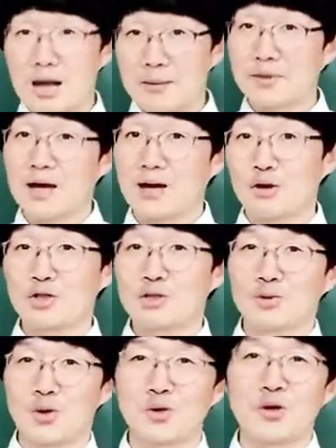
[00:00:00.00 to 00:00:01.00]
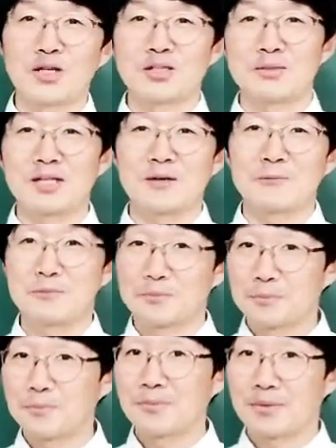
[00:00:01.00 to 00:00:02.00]
함께 알아두시면 좋을 것 같습니다.
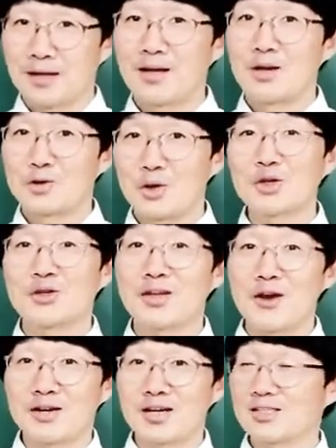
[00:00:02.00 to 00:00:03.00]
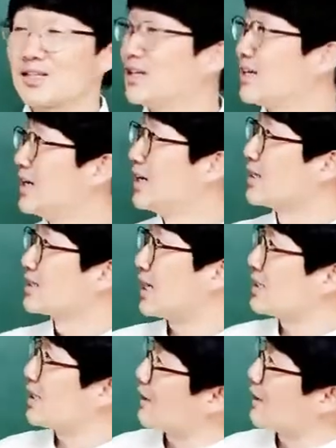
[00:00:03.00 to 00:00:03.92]
되셨나요? 여기까지? 자 이제